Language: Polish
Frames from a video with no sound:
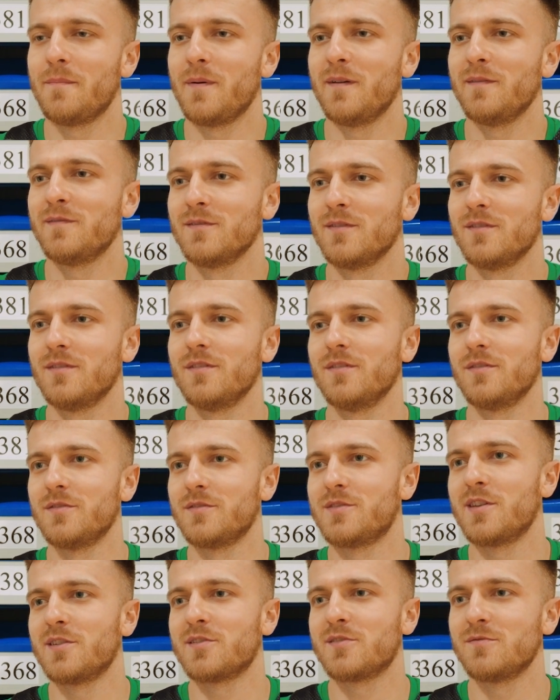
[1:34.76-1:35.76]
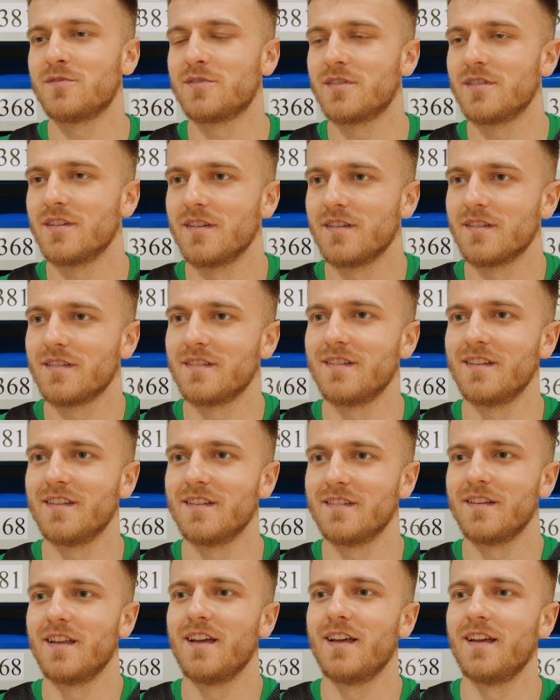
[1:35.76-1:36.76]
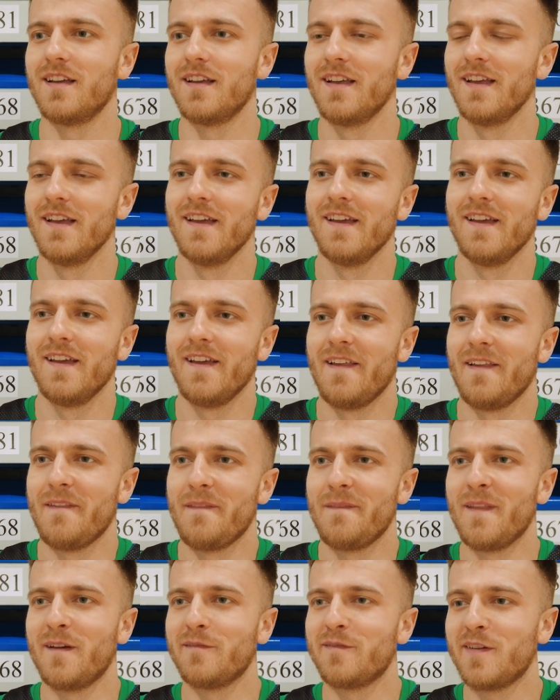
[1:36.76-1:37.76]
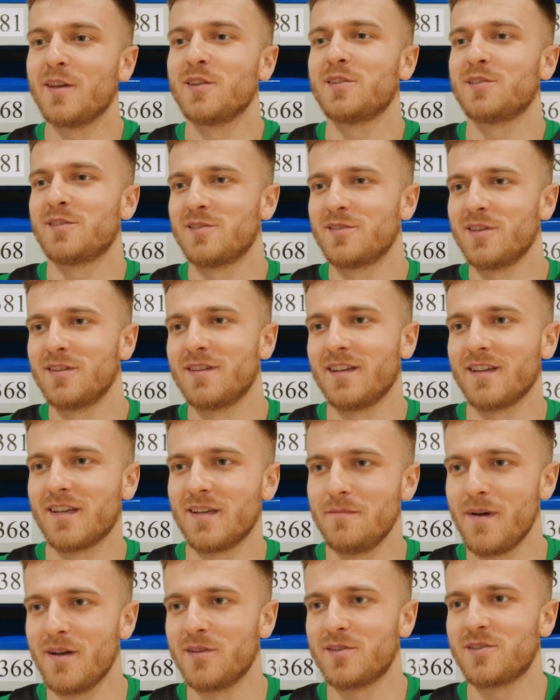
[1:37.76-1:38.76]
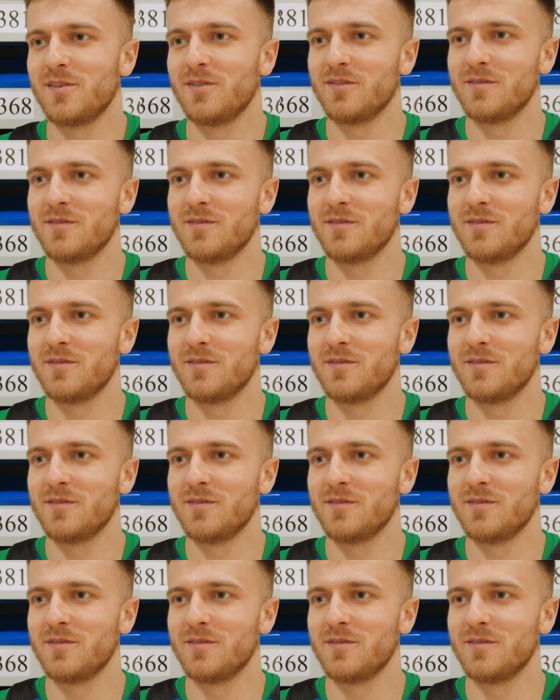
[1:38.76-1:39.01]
pewno cieszył się na, na, na wieść, że taki mecz się